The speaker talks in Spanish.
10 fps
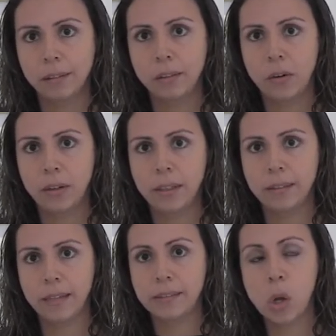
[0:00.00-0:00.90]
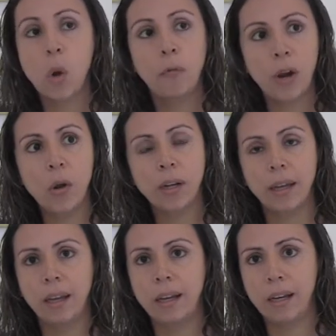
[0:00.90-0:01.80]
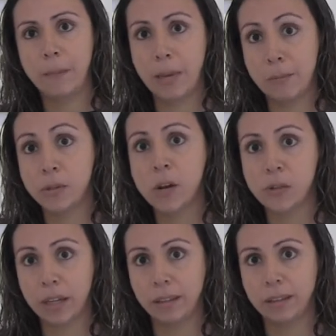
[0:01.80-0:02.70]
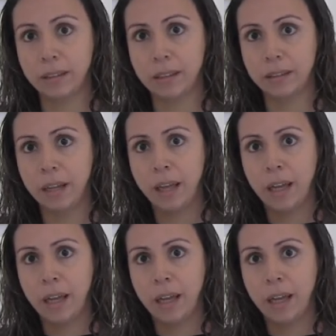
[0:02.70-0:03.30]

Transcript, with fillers: ¿no? Este, eso fue lo que le pedimos a los artistas,